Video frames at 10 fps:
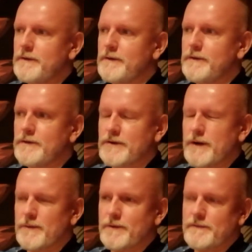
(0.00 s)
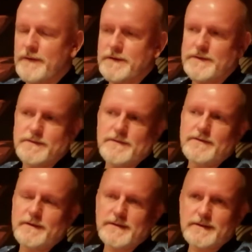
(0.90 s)
kształtować,
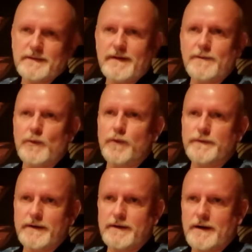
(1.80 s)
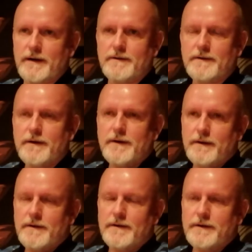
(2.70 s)
zawsze stawiałem głównie na
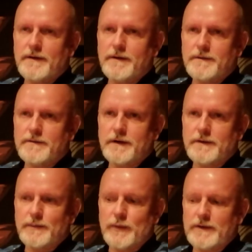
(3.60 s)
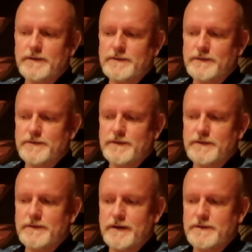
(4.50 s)
tego, tego typu artystów,
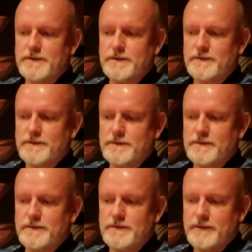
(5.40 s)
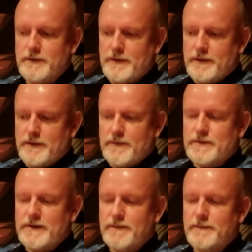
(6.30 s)
czyli artyści, którzy
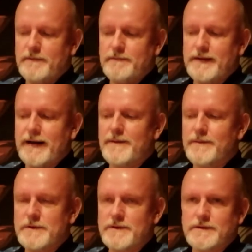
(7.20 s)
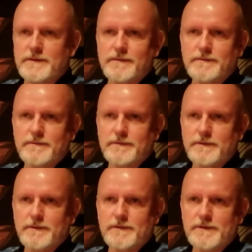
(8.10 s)
Przynajmniej wydaje mi się, że, są,
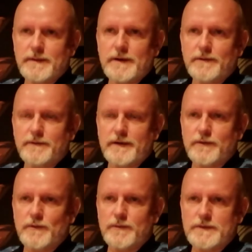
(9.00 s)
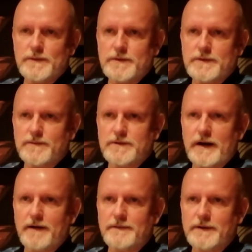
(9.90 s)
e, że mają otwarty umysł, że są
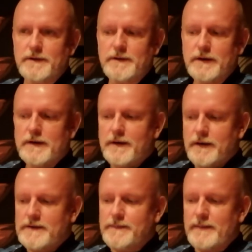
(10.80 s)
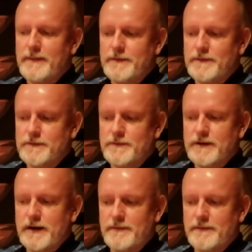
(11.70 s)
ciekawi eksperymentu, że są ciekawi